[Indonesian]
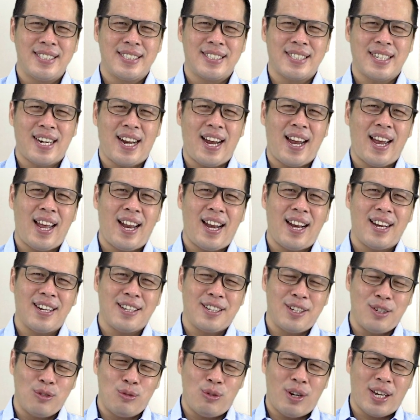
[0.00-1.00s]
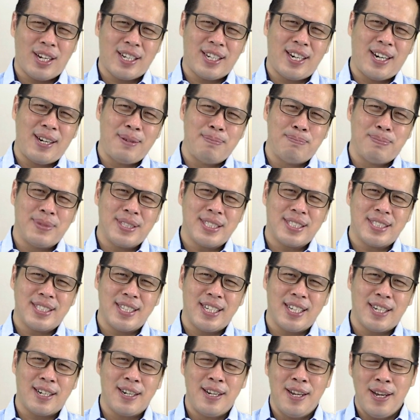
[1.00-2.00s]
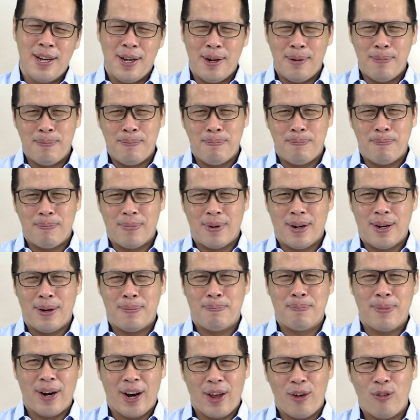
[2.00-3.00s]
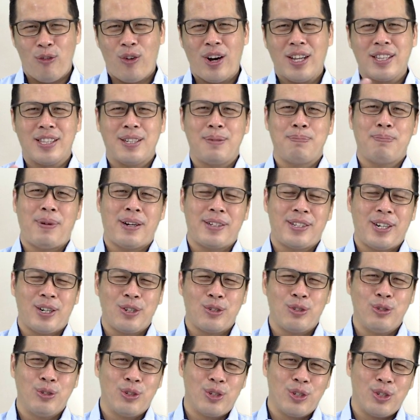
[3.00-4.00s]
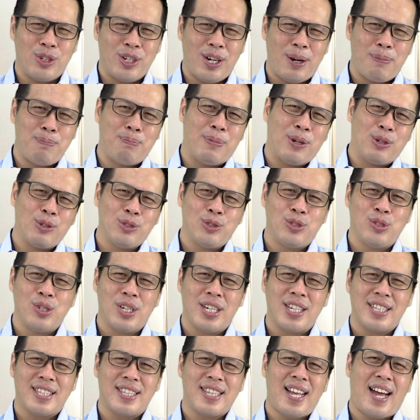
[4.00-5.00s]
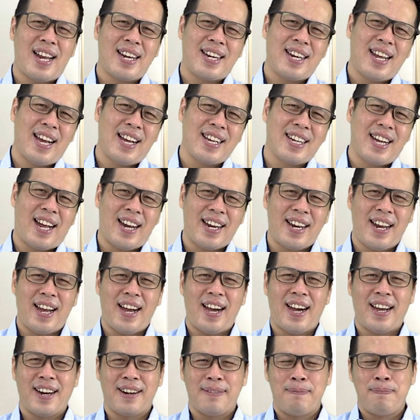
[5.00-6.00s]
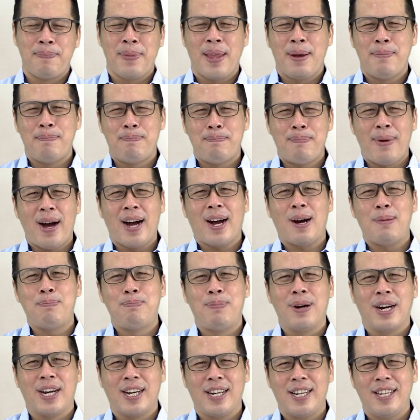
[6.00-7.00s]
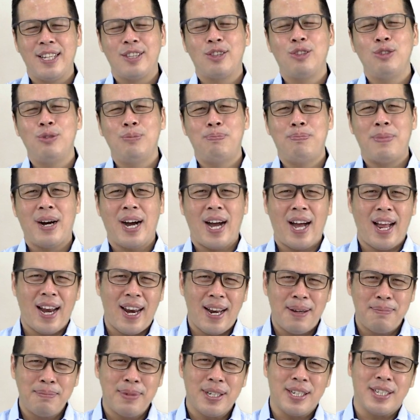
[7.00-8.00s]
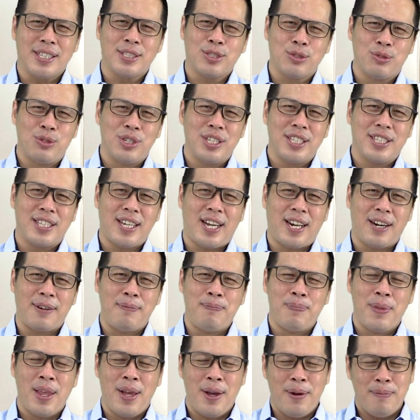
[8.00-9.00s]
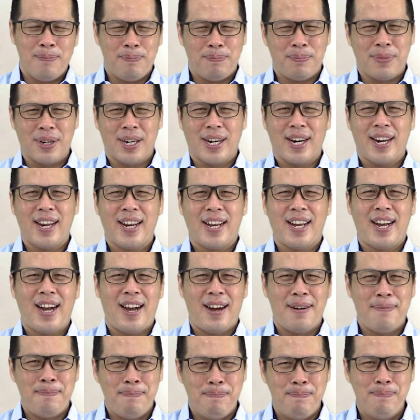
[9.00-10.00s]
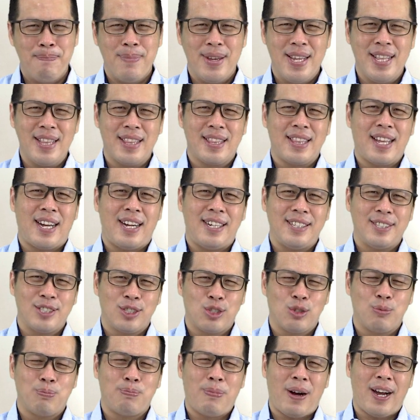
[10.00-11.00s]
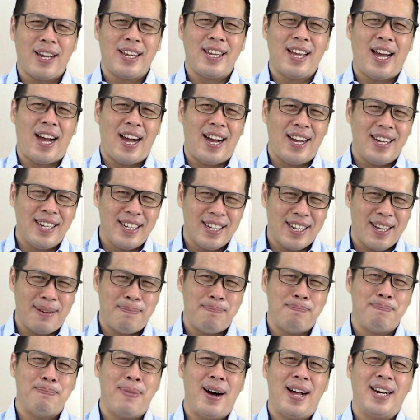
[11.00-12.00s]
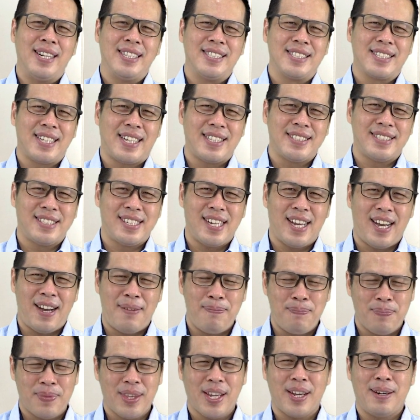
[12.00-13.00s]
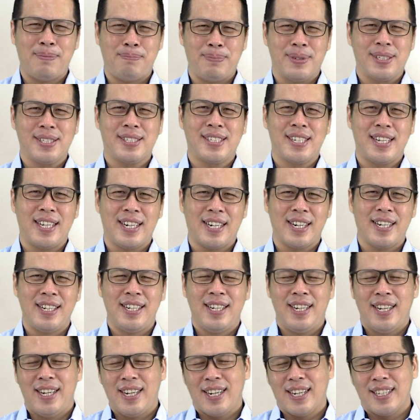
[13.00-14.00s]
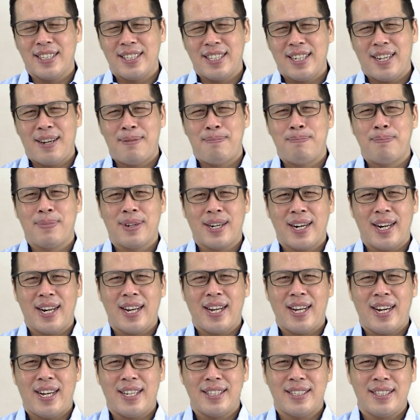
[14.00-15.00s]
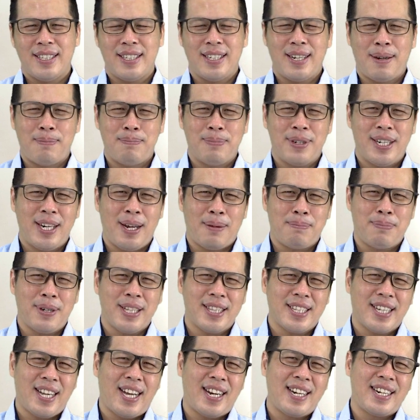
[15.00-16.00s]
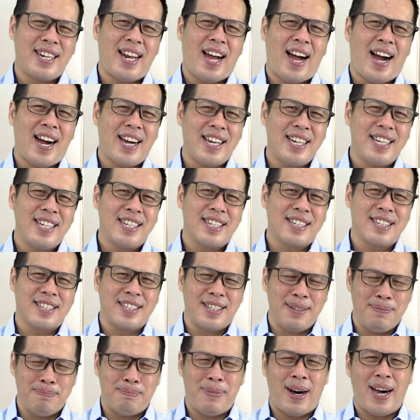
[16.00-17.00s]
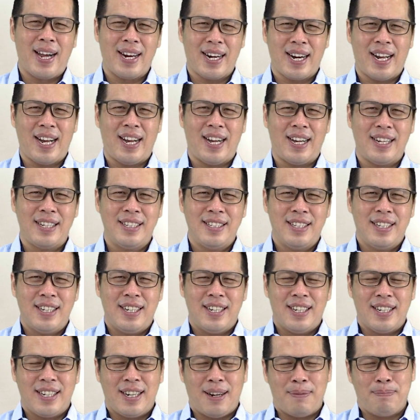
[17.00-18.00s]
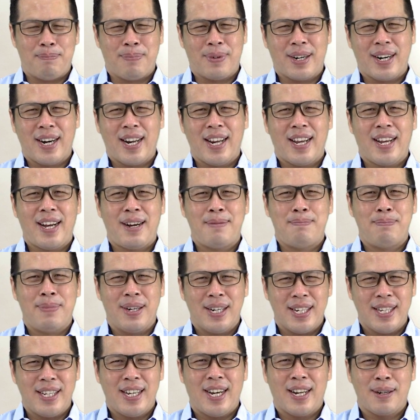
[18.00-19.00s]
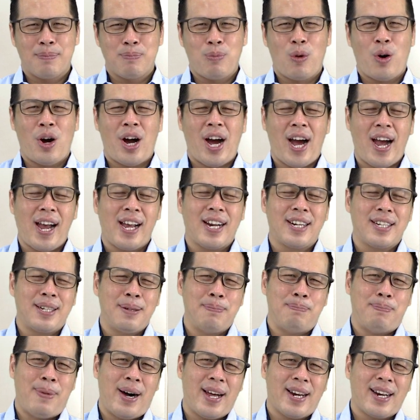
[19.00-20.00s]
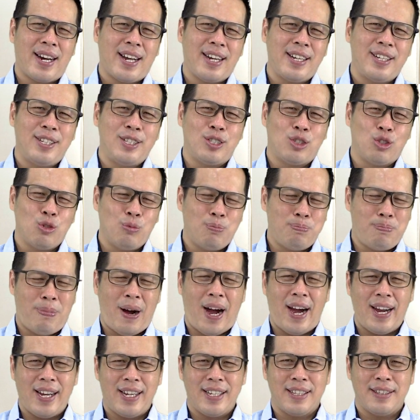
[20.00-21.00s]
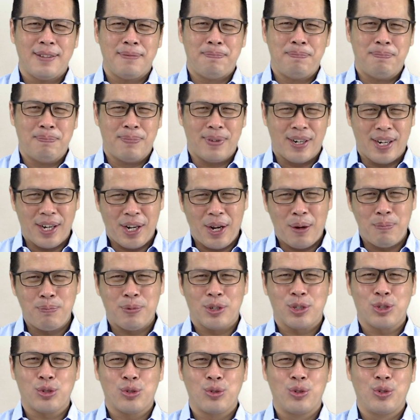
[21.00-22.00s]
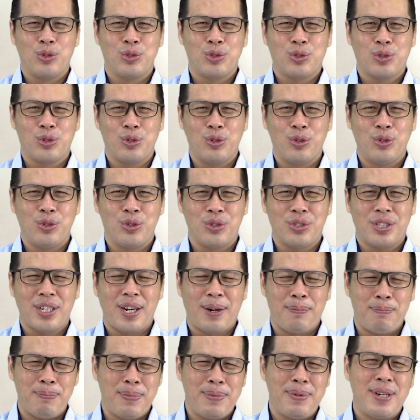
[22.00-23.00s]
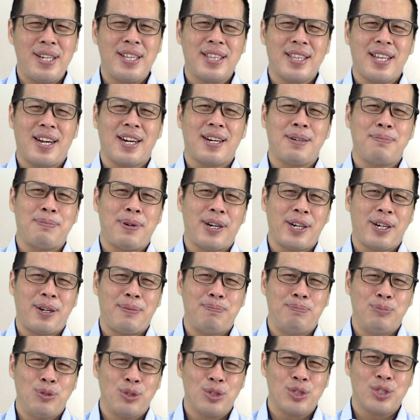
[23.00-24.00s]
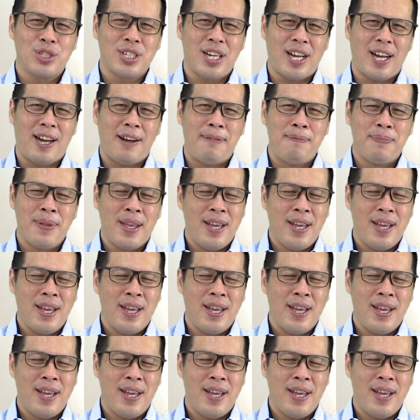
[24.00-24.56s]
Israel keluar dari Mesir, Eh, melewati padang gurun dan menuju ke tanah Kanaan. Maka begitu mengalami kesulitan, mereka minta supaya kembali saja ke Mesir. Ketika mereka tidak mendapatkan air di Mara dan mereka melihat bahwa air di Mara itu pahit, mereka bersungut-sungut dan minta kepada Musa